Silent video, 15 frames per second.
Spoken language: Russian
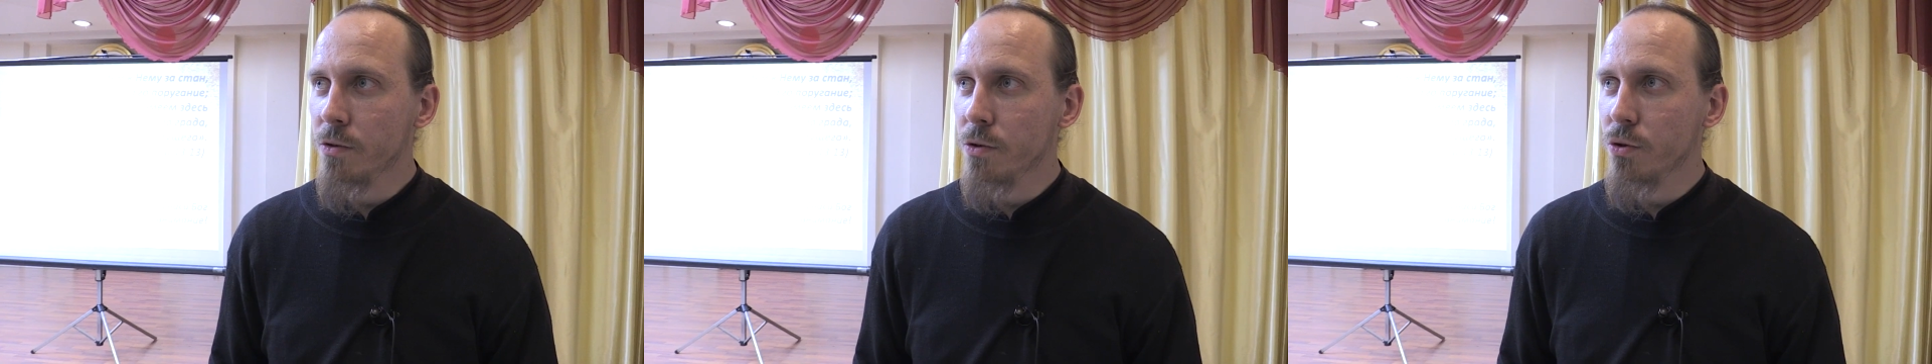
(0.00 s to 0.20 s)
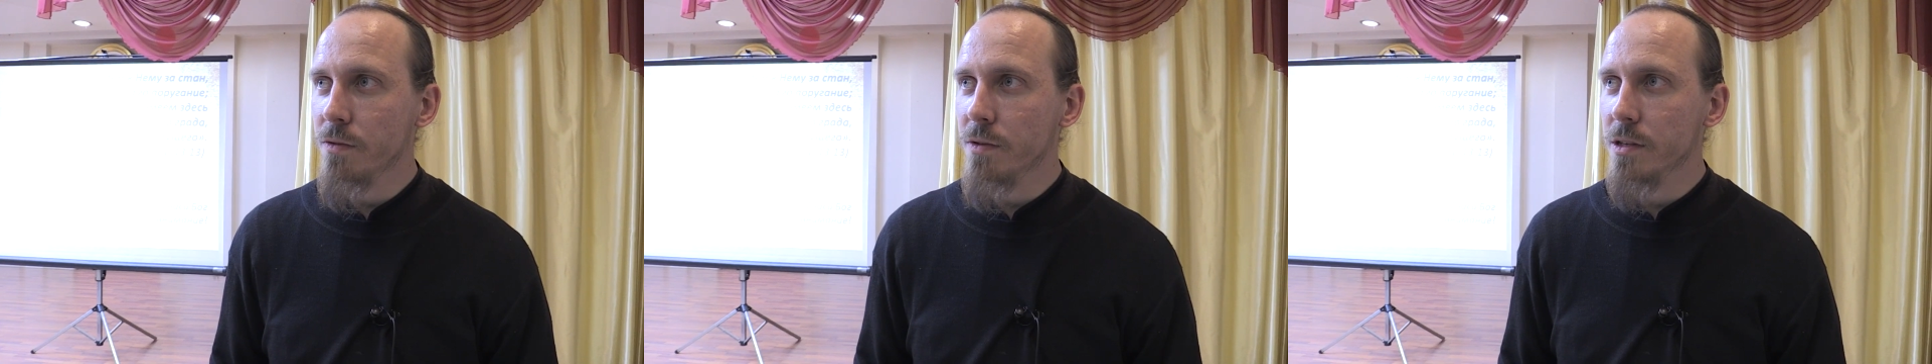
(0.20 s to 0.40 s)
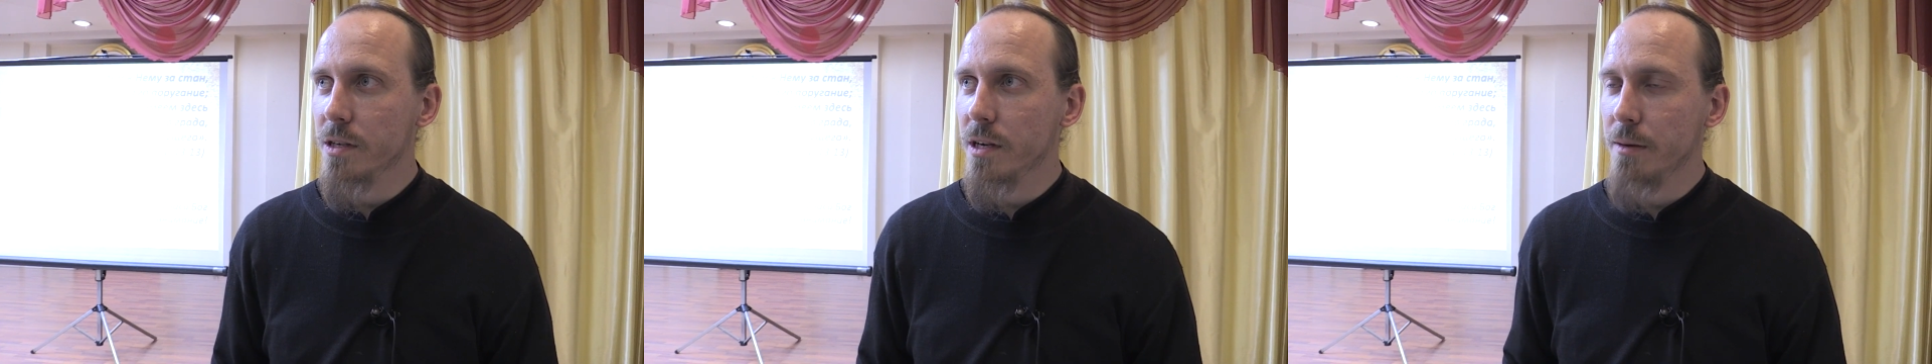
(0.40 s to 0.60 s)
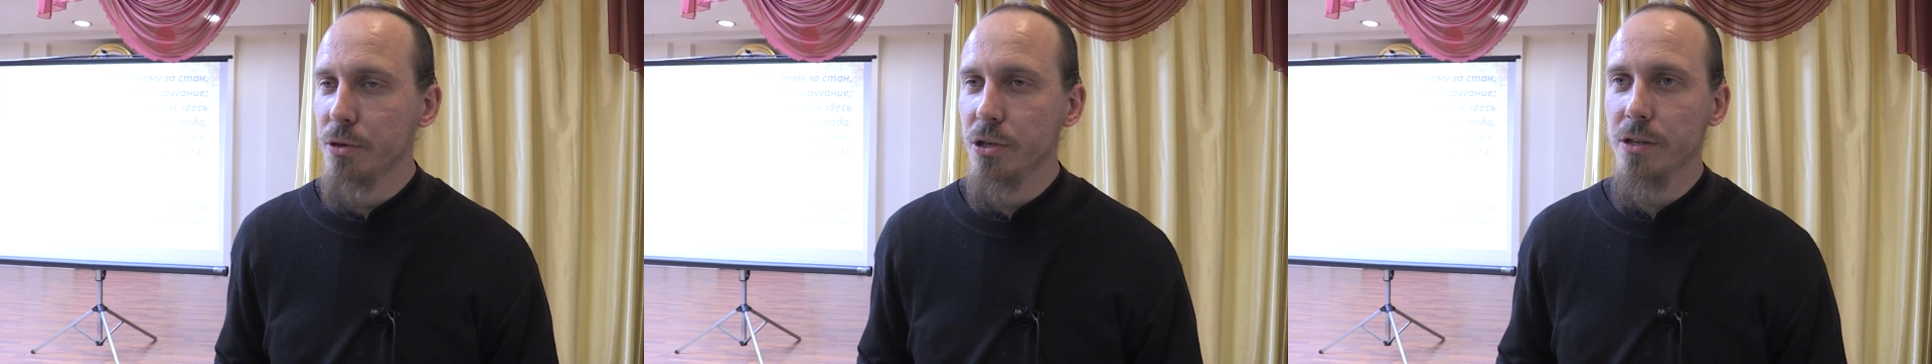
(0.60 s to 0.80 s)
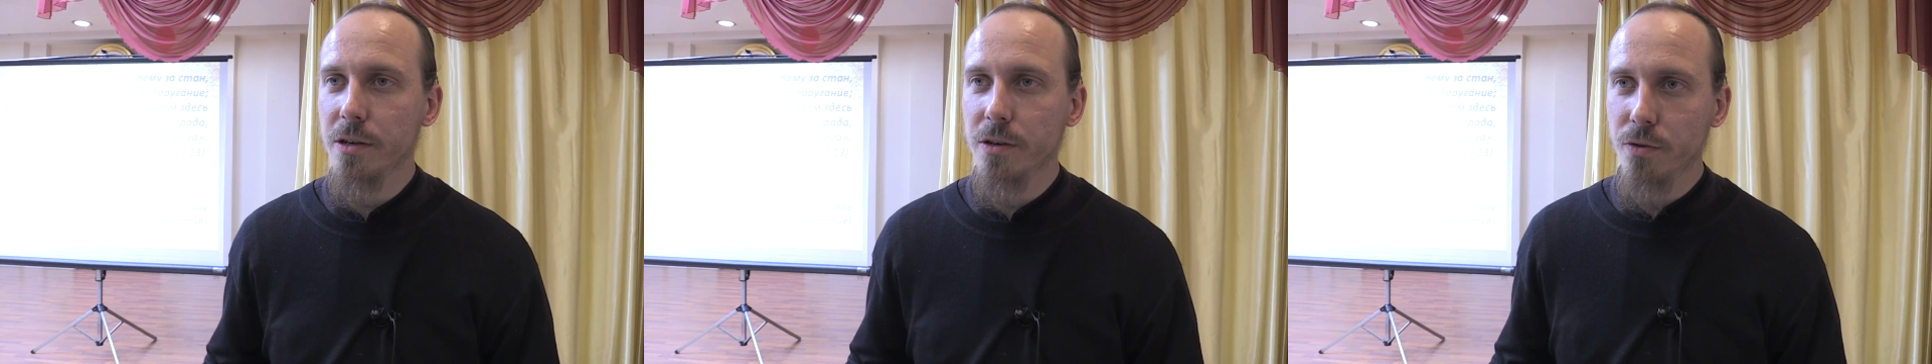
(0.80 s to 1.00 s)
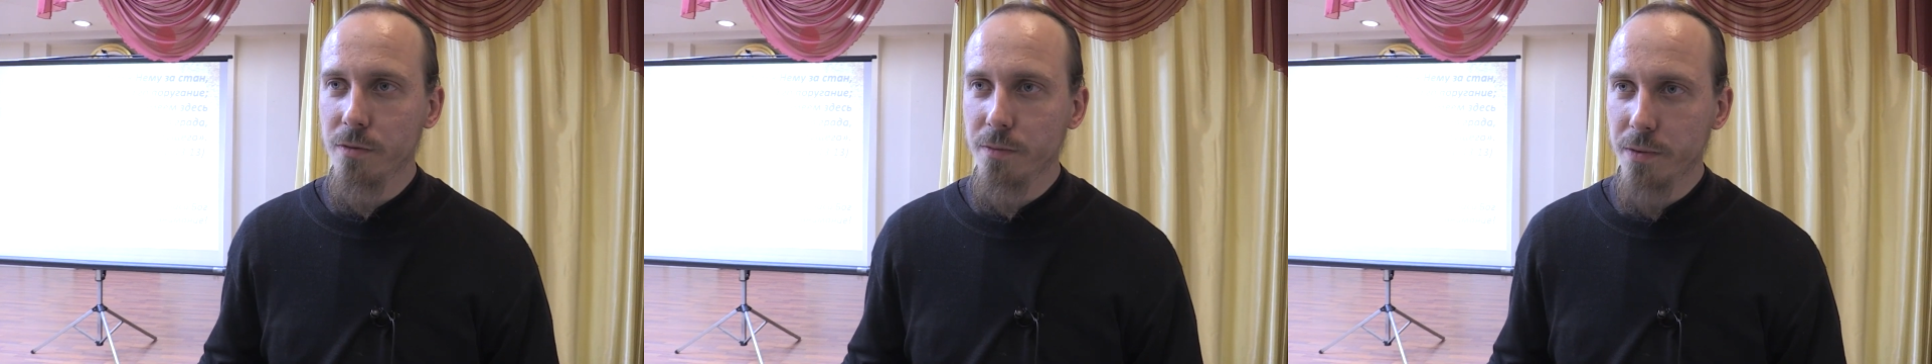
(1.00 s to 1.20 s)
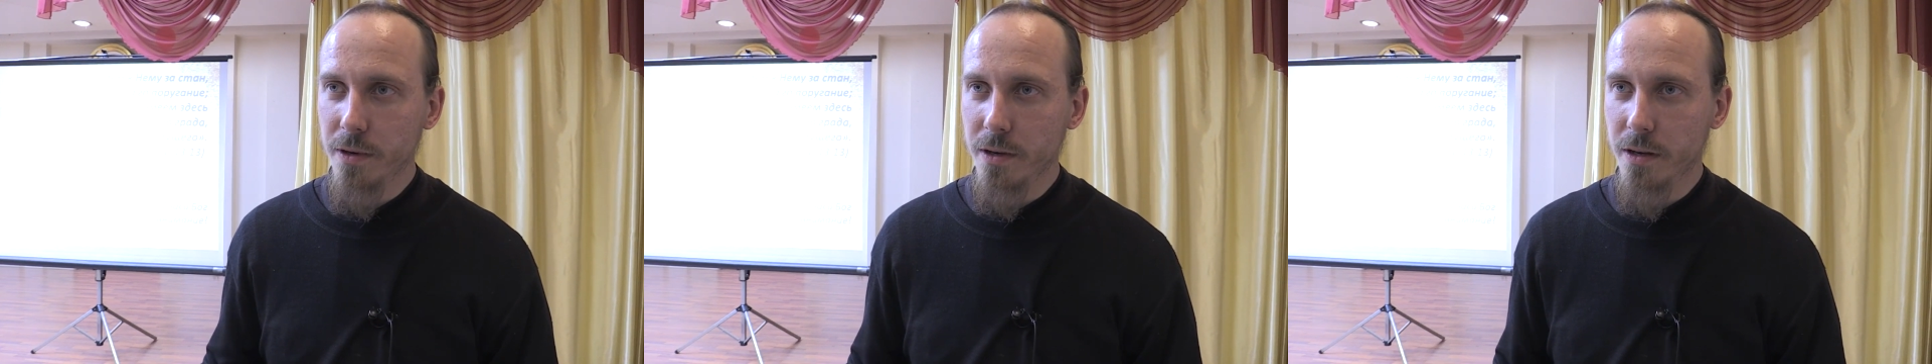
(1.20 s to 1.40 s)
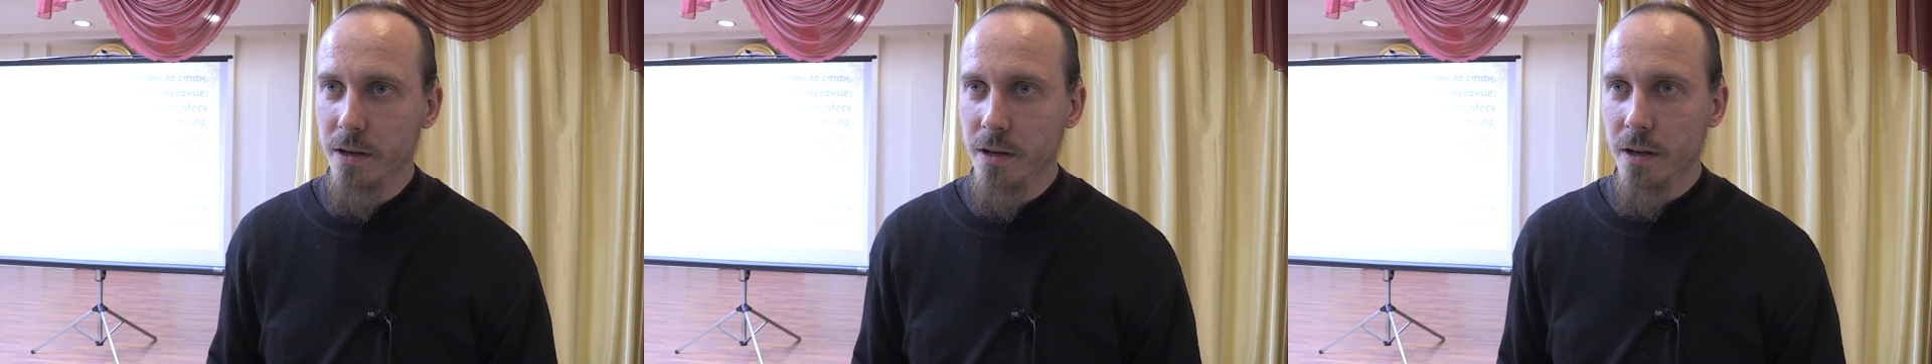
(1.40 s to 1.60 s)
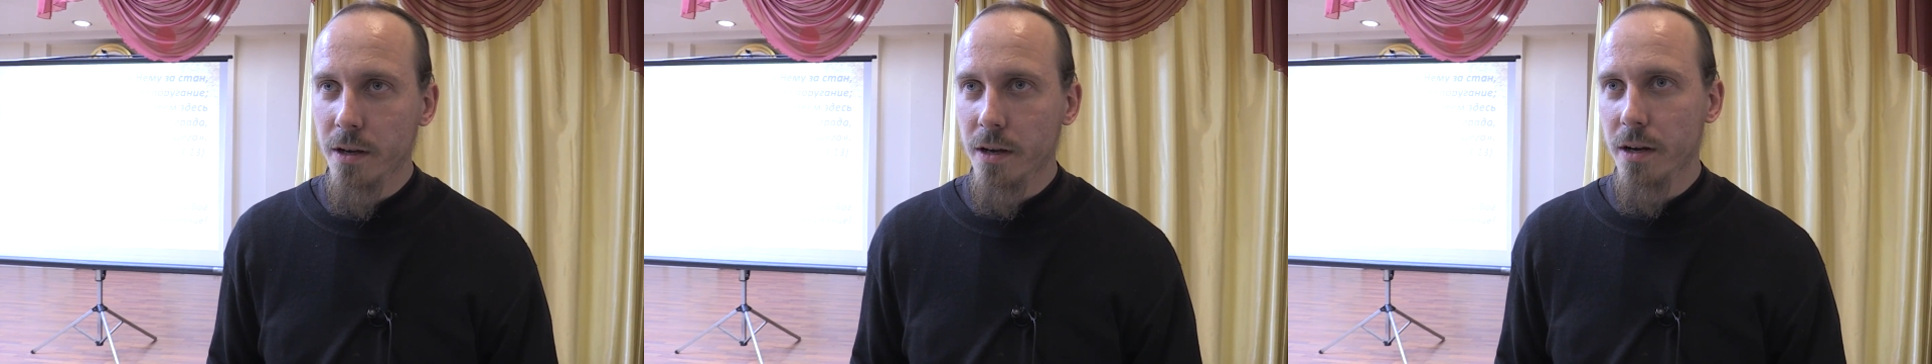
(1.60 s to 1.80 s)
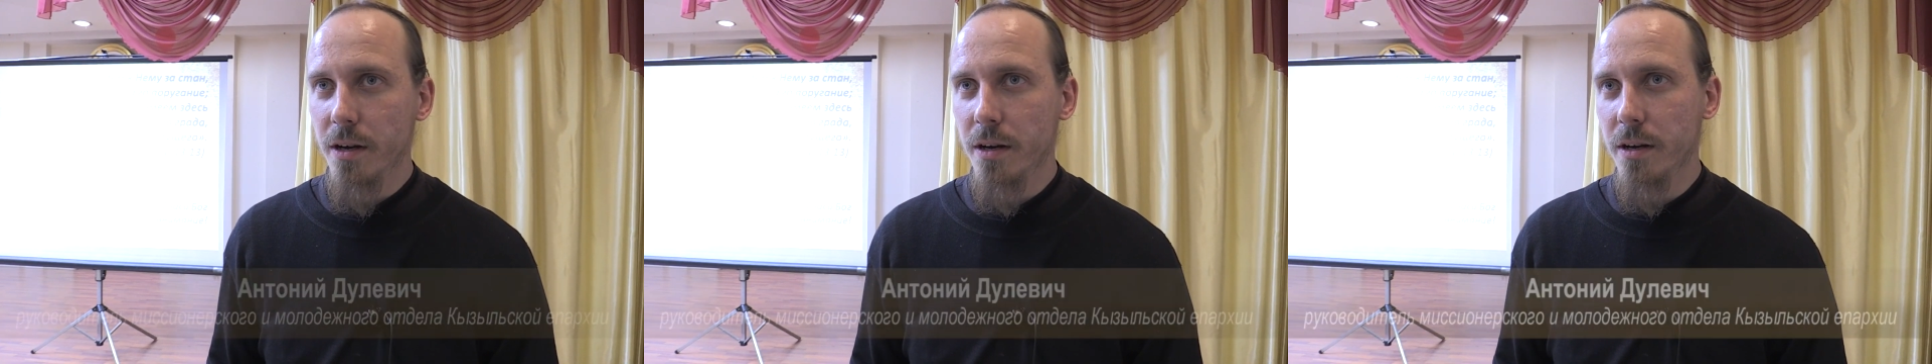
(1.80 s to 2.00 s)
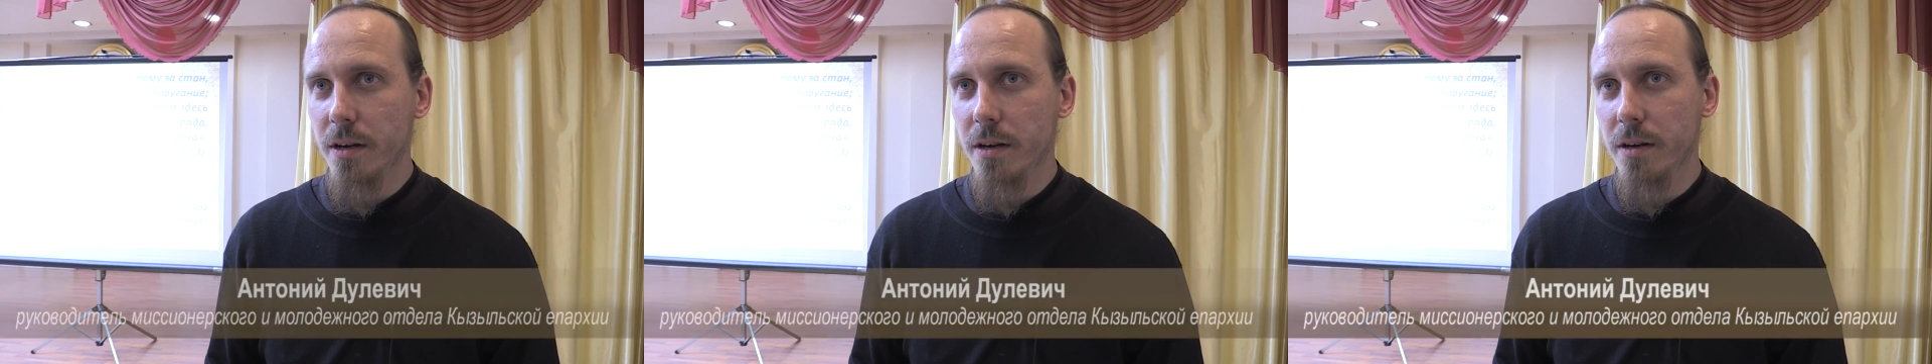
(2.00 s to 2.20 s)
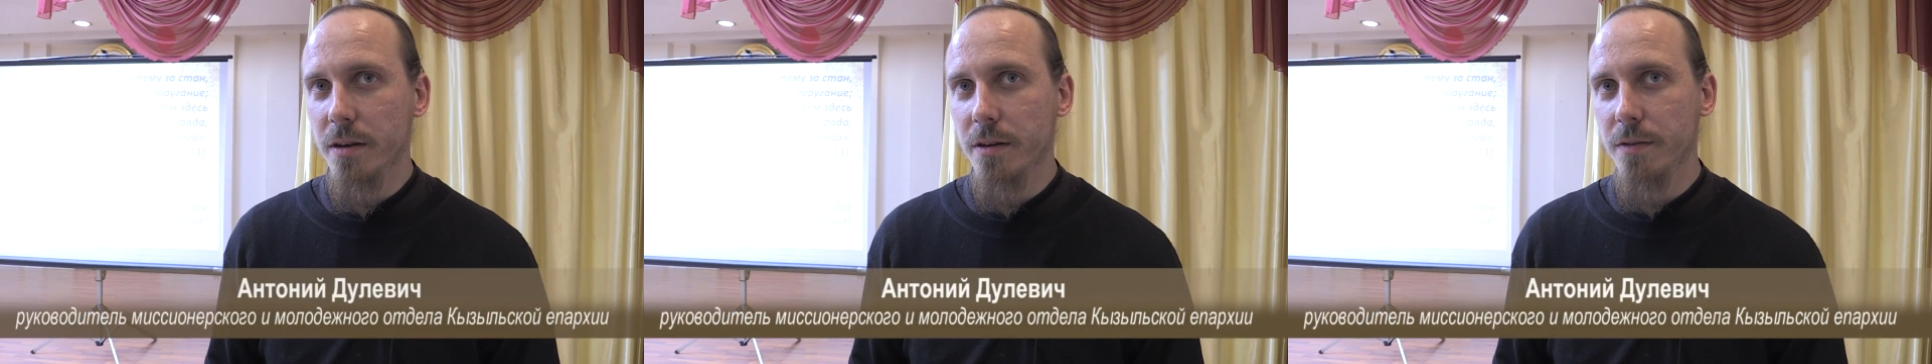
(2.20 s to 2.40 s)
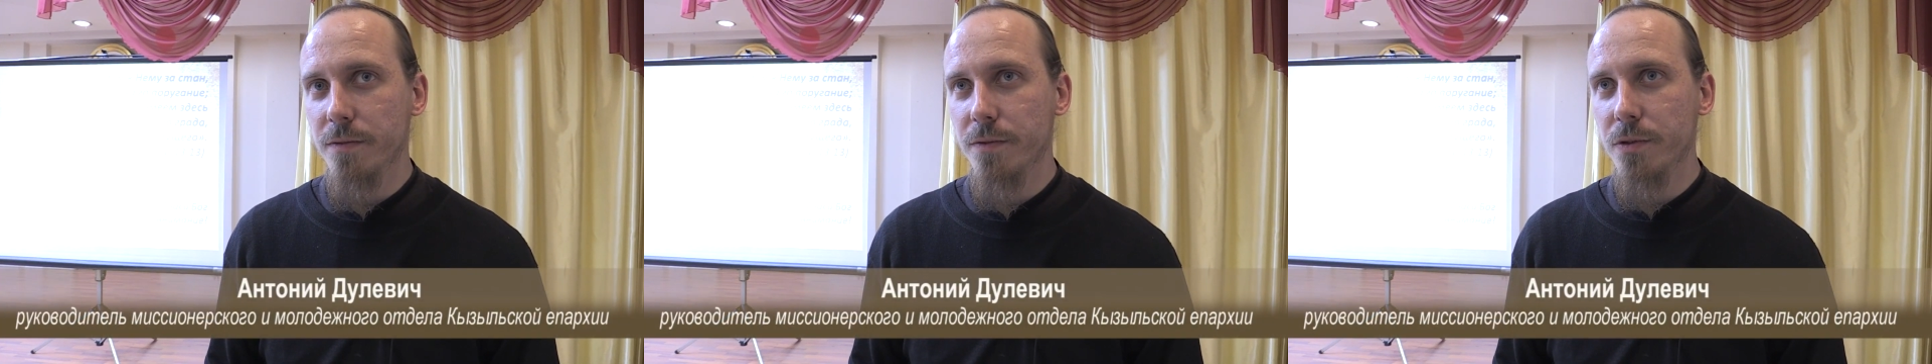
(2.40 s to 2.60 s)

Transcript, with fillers: такой тувинской общины группы э,